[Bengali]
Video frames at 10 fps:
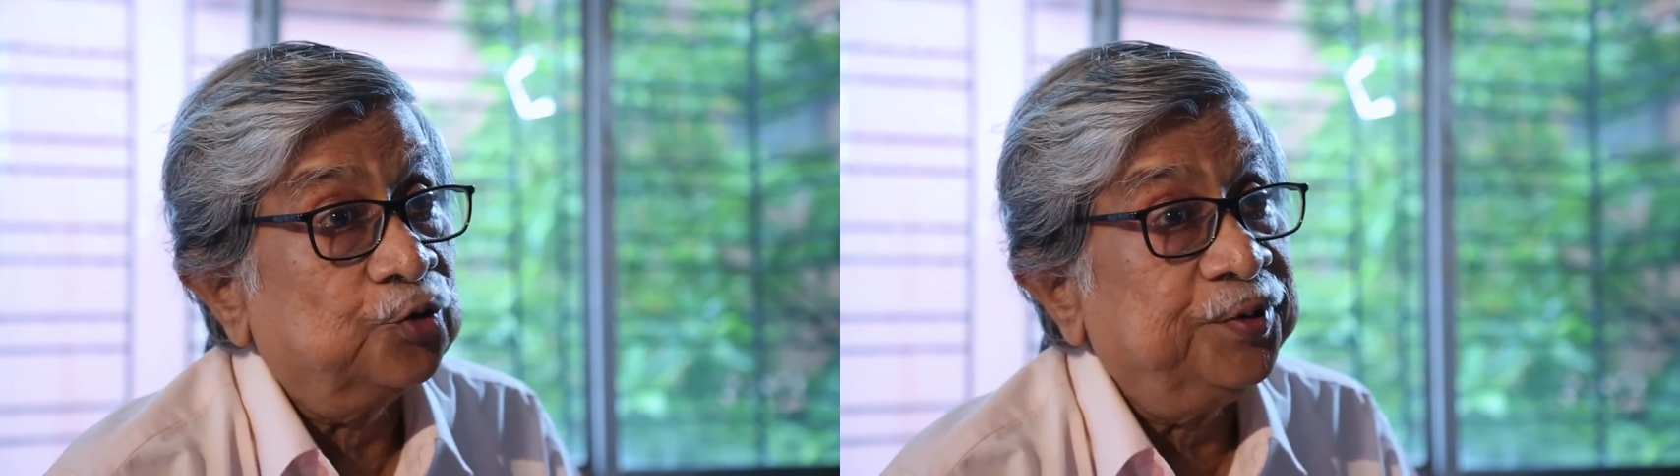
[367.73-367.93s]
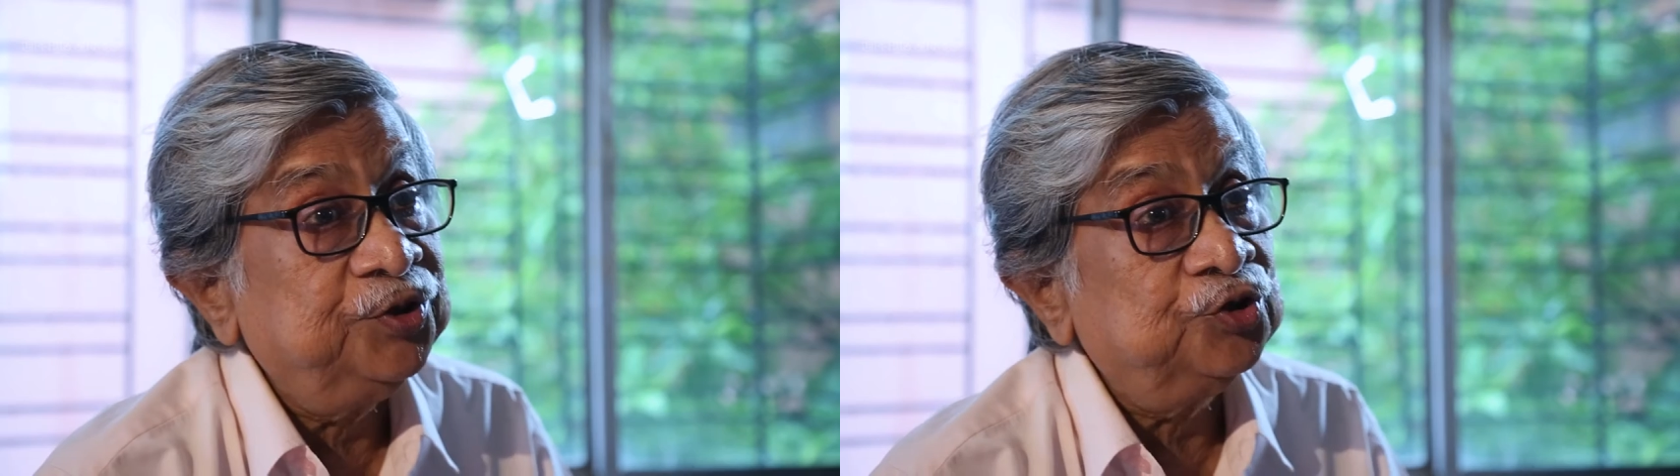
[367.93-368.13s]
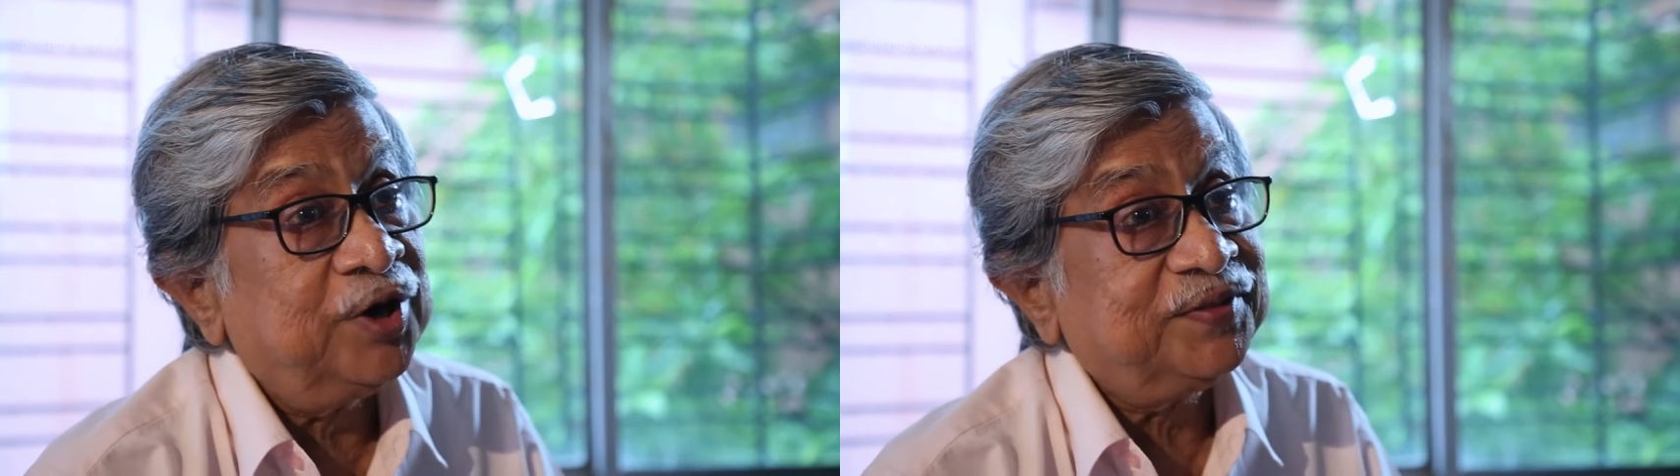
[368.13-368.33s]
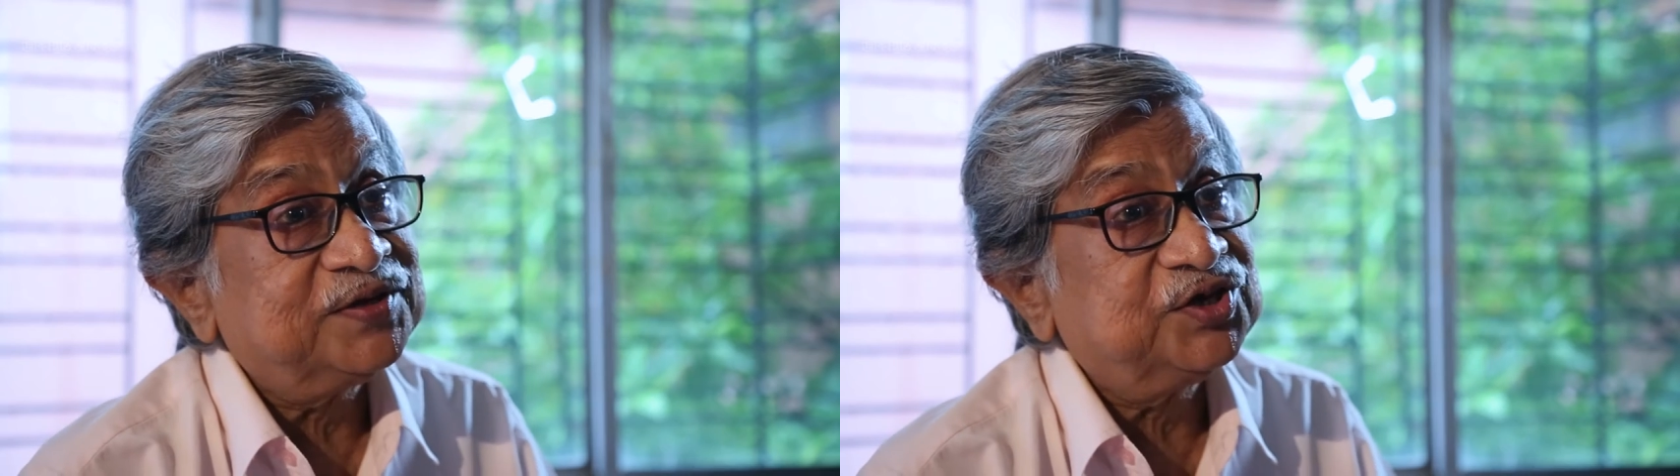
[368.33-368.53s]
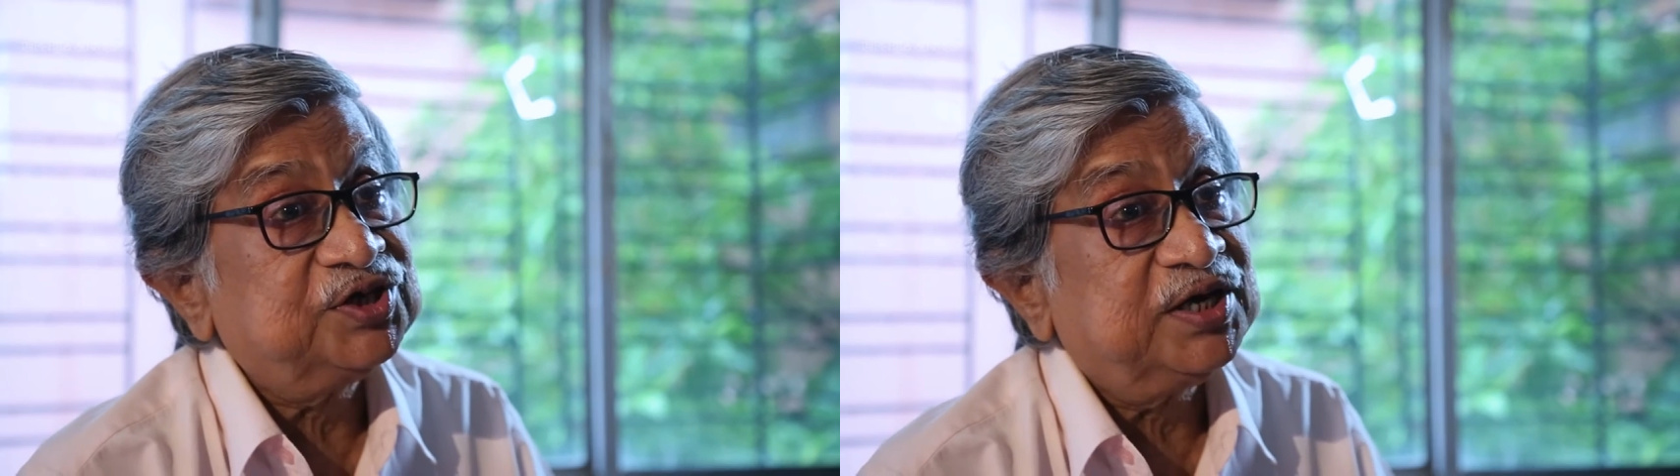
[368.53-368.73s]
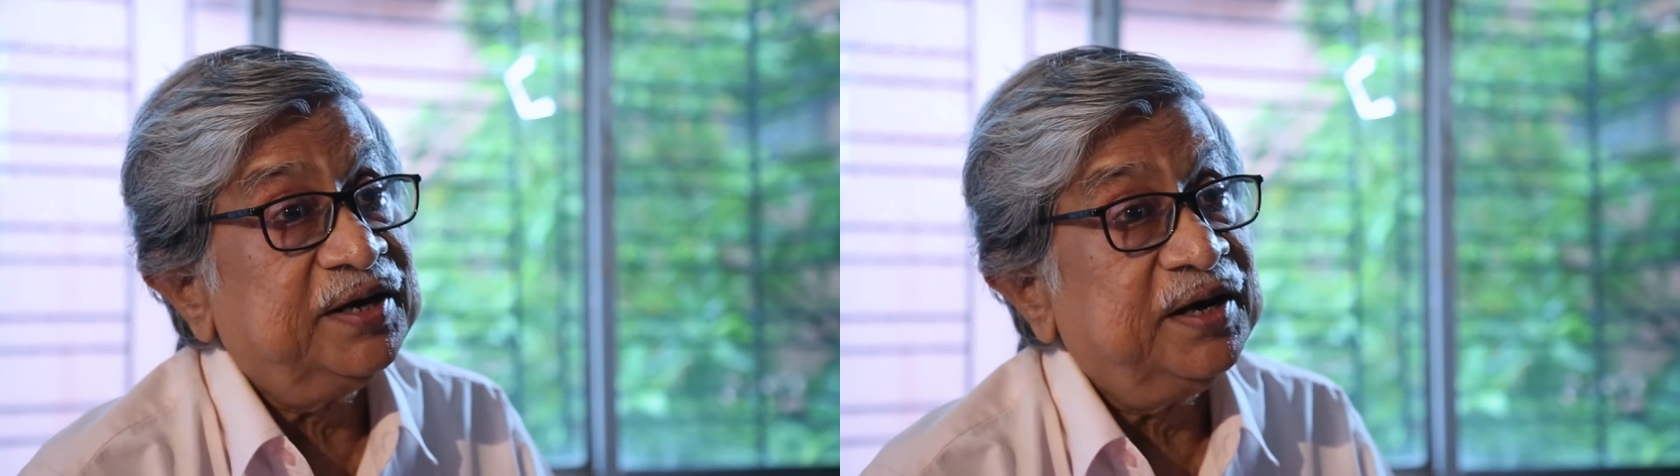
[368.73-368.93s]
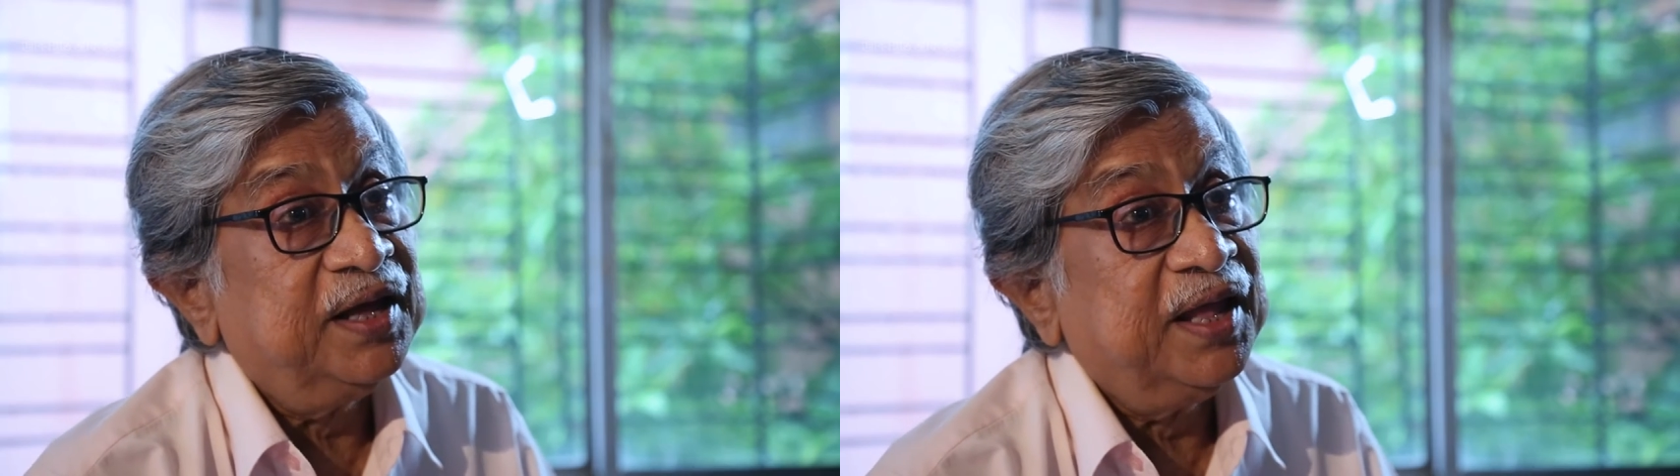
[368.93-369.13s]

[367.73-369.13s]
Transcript: রবীন্দ্রনাথ এসেছিলেন